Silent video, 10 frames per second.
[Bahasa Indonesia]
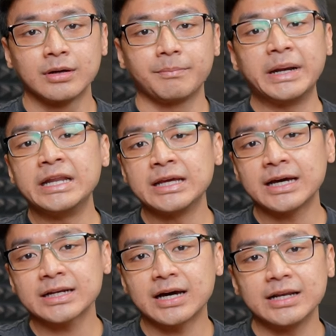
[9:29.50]

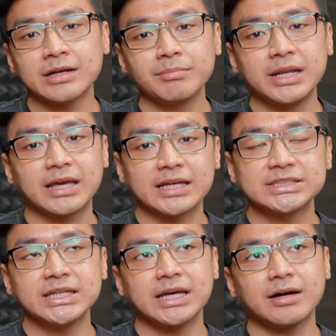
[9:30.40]
mendingan kalian beli
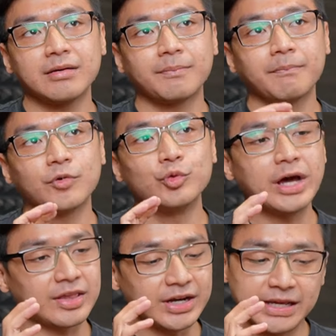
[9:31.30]
casing yang
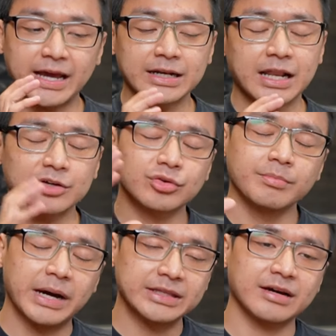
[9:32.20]
udah nyediain langsung
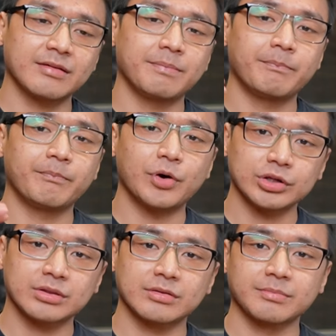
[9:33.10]
banyak
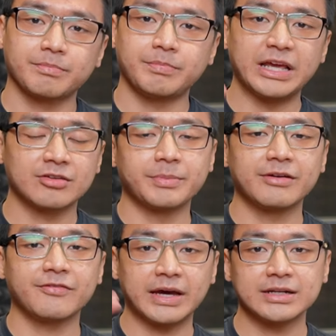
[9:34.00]
port
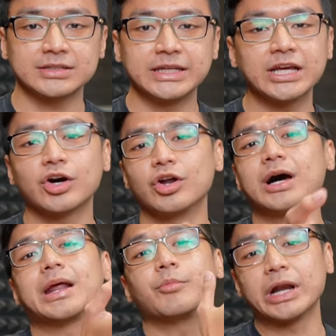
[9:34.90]
placement fan jadi kalau
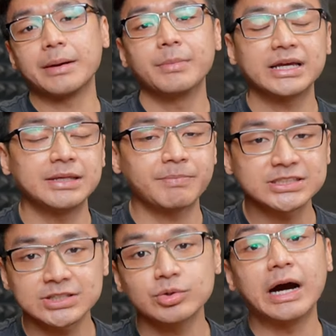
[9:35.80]
kalian mau nambah
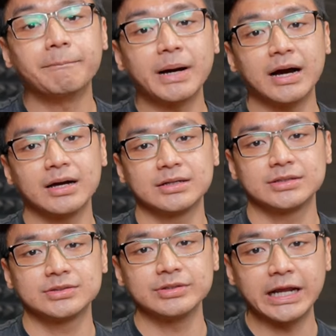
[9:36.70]
kipas itu gampang
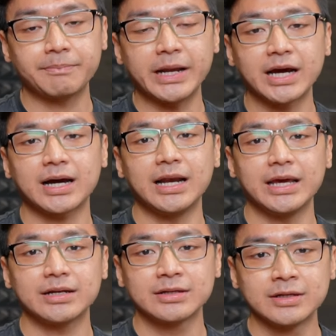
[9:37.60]
itu daripada
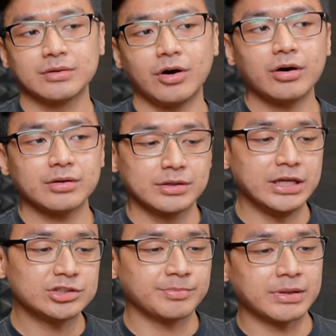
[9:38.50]
kalian oh
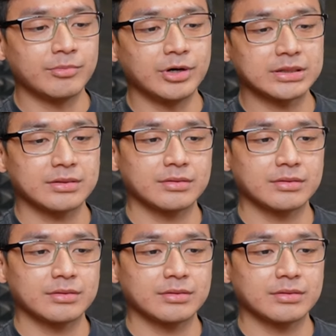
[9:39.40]
dia cuma buat